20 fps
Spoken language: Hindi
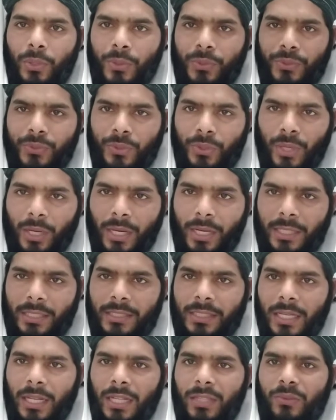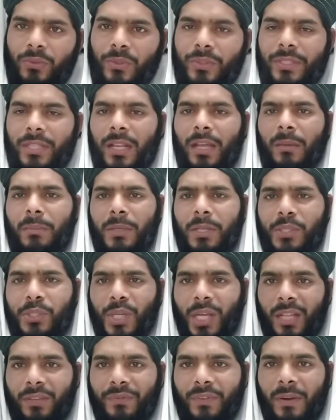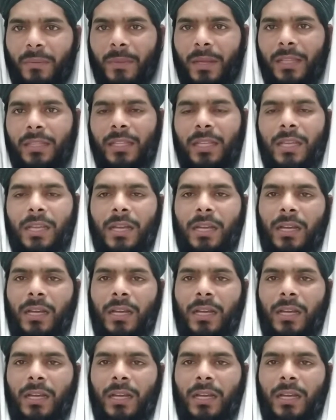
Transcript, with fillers: हुजूर अलैहिस्सलाम इरशाद फरमाते हैं